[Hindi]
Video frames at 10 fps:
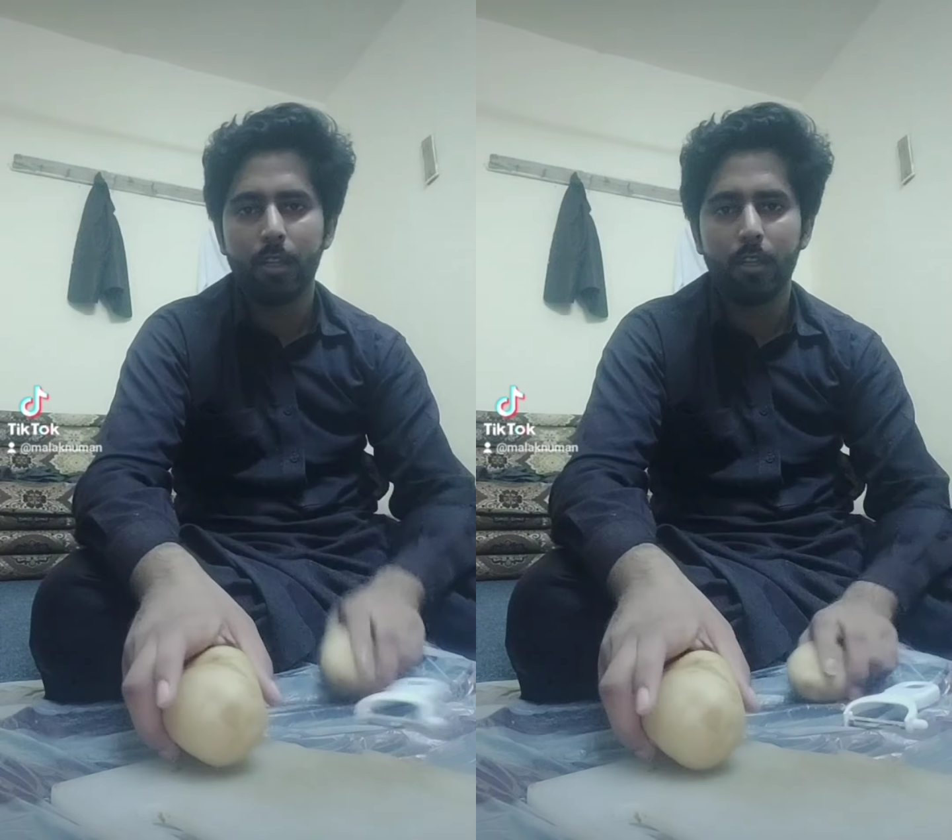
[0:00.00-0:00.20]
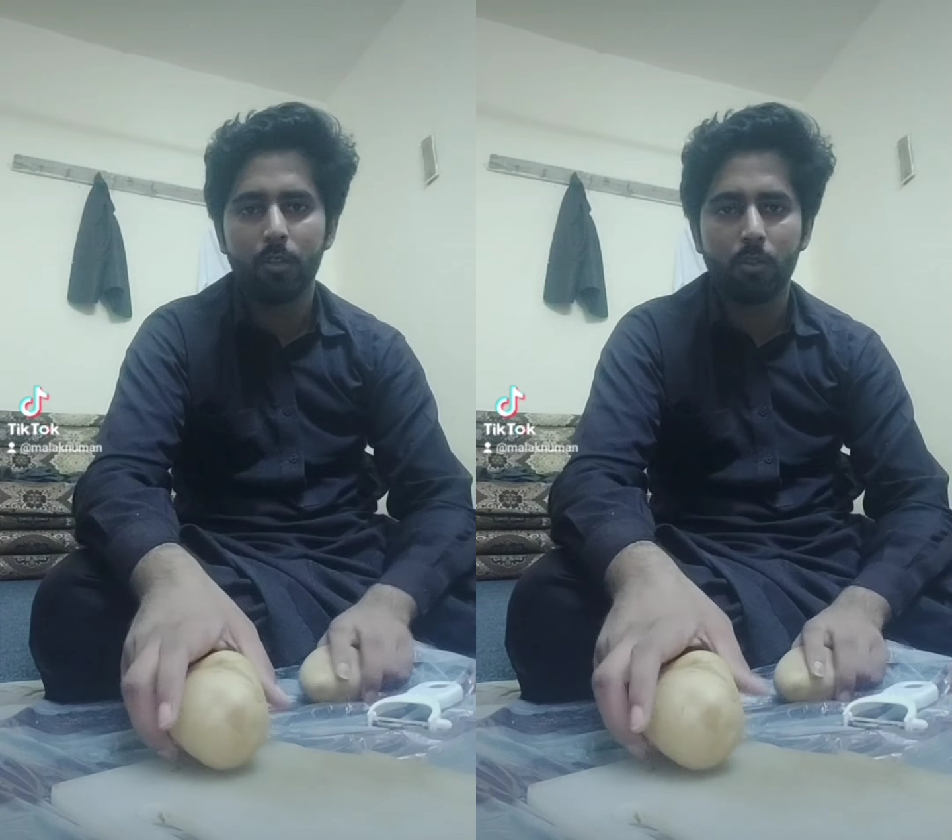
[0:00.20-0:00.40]

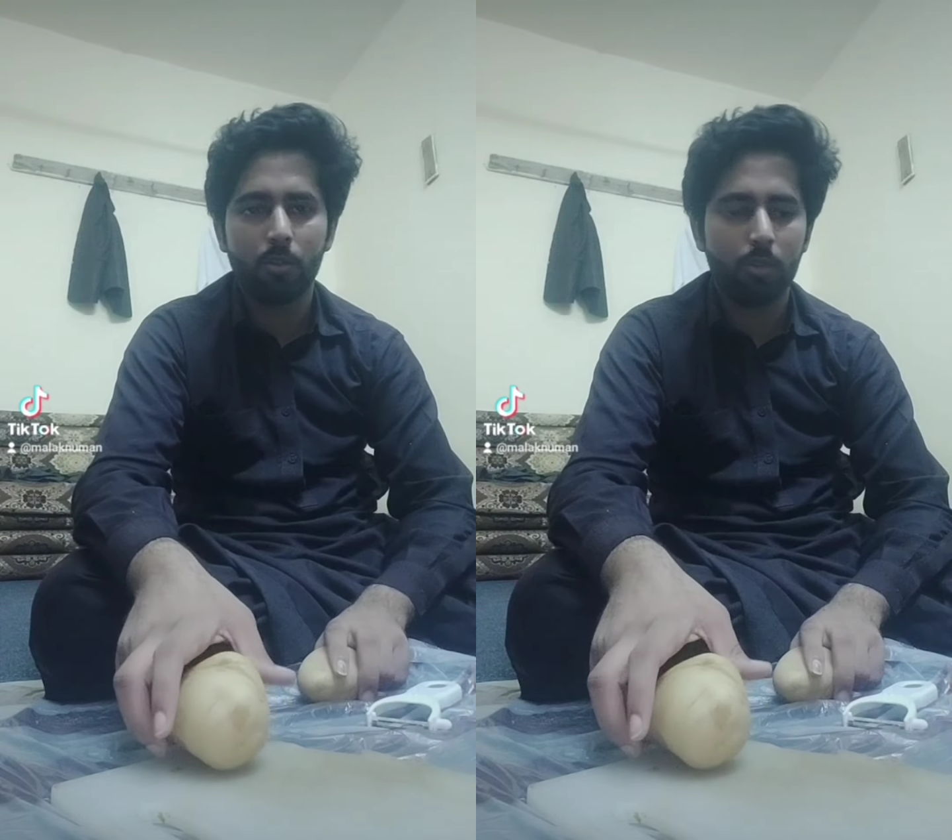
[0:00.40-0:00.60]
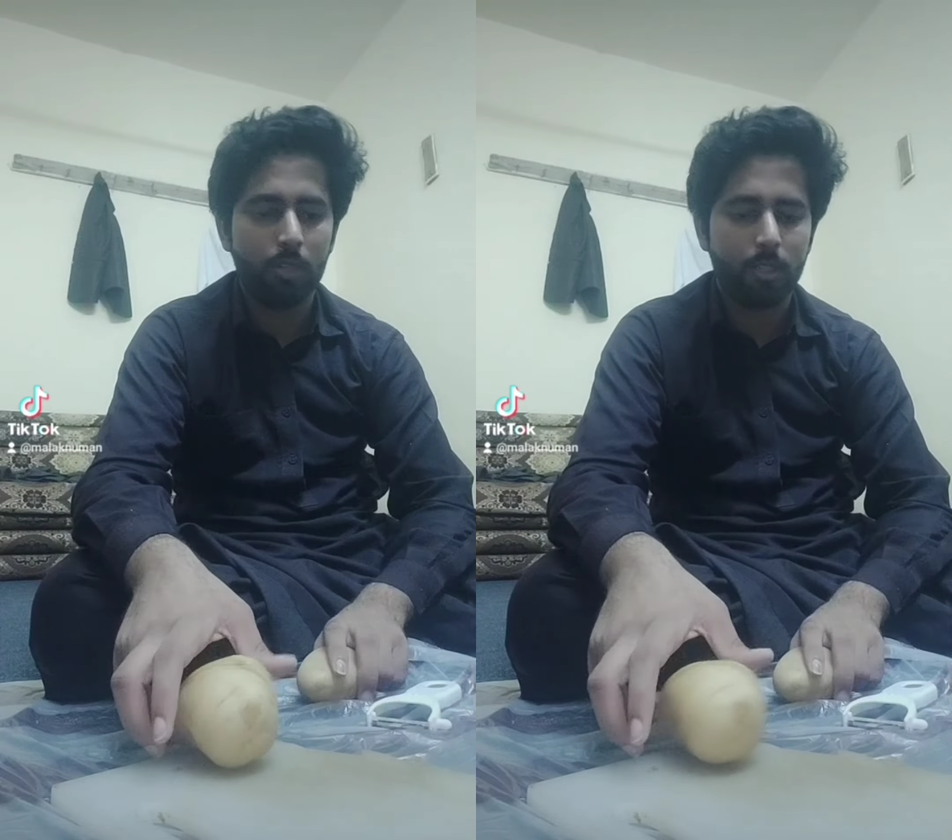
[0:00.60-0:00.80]
इनको
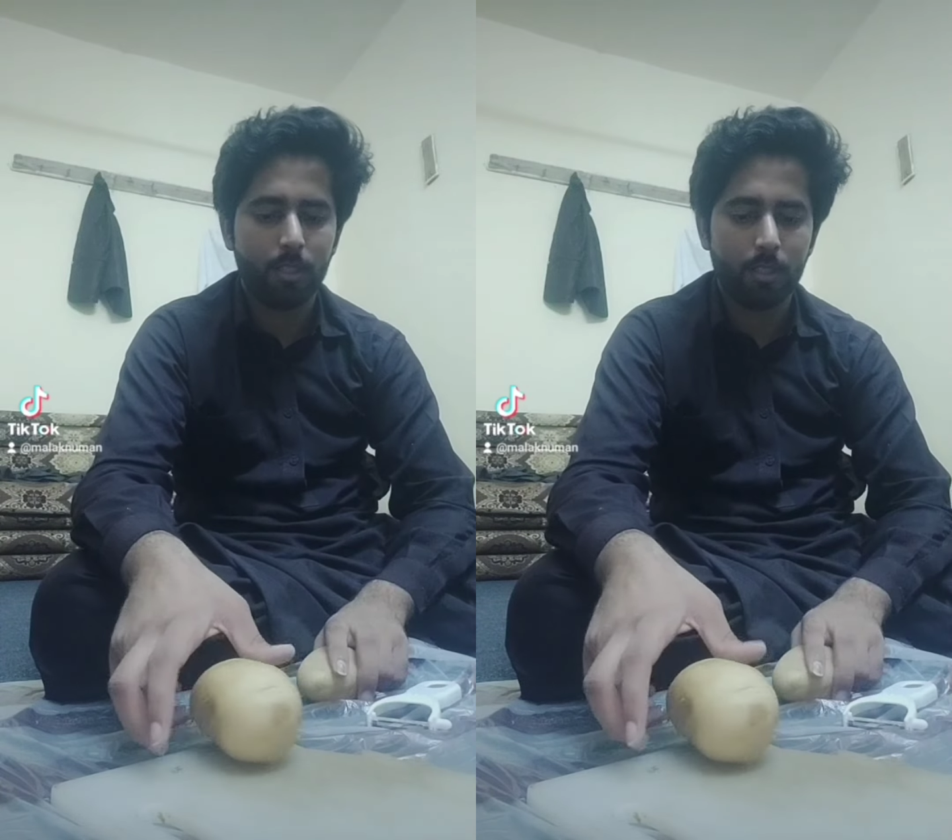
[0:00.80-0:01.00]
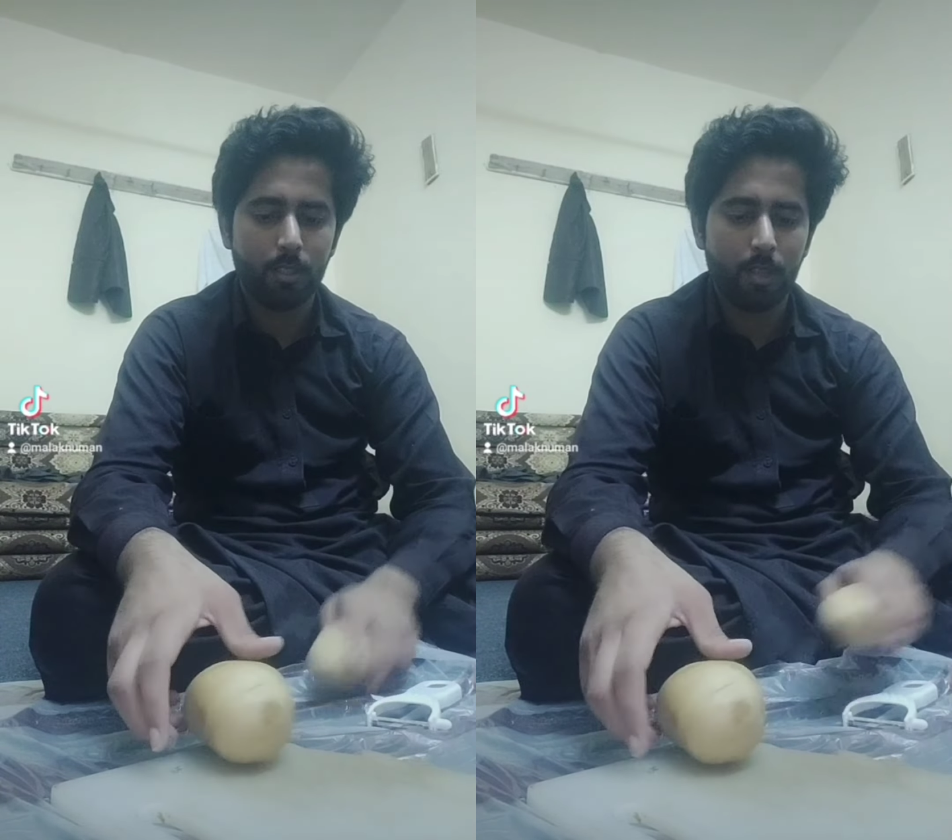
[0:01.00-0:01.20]

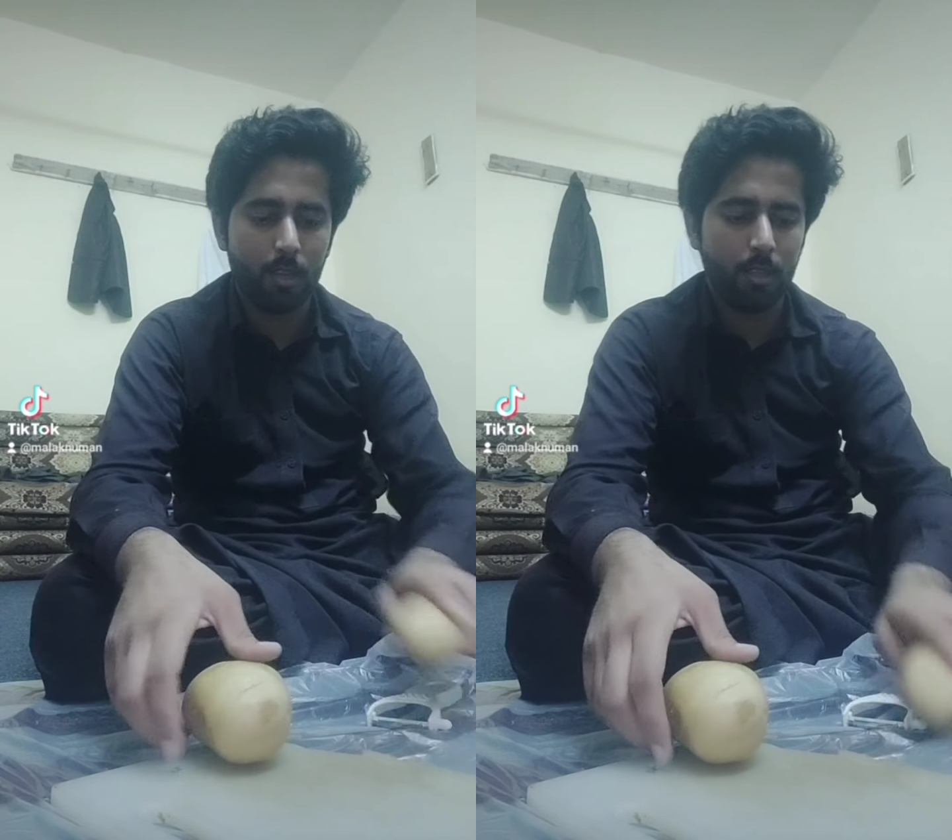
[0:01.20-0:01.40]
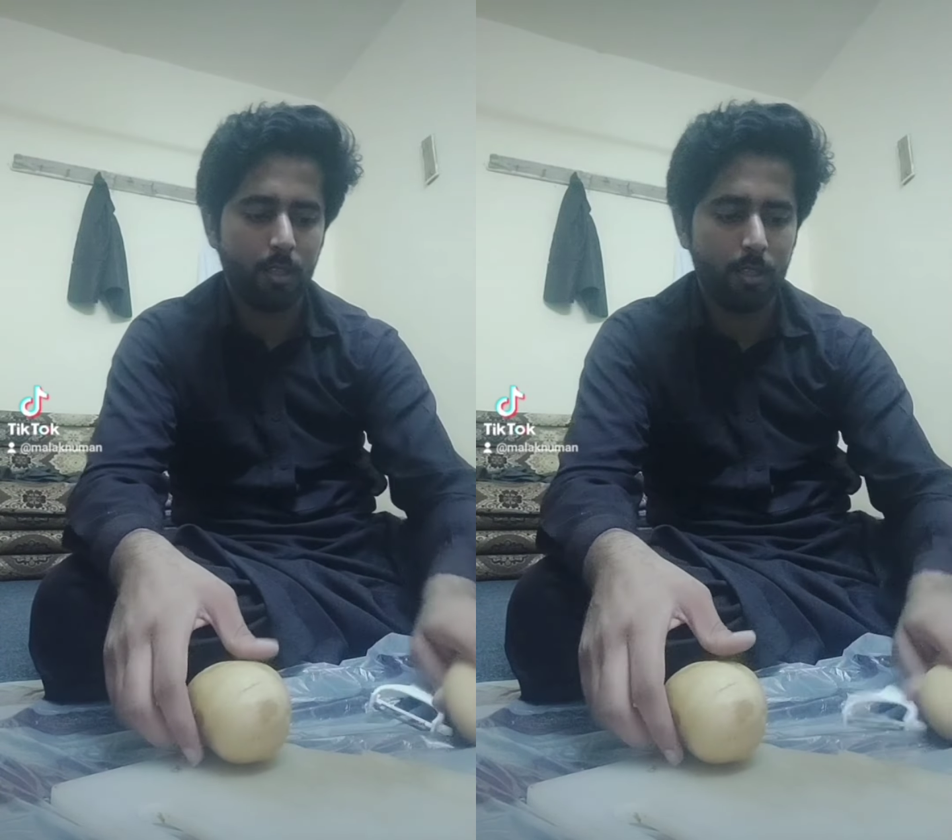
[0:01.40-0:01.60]
अच्छे से
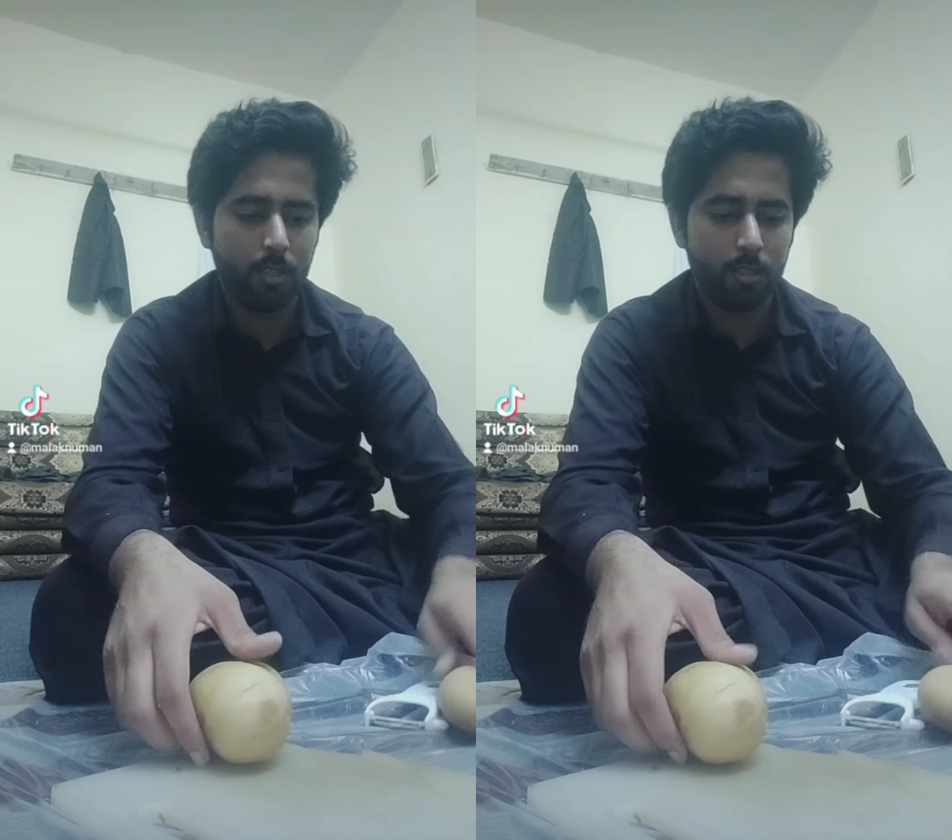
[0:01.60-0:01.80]
काट के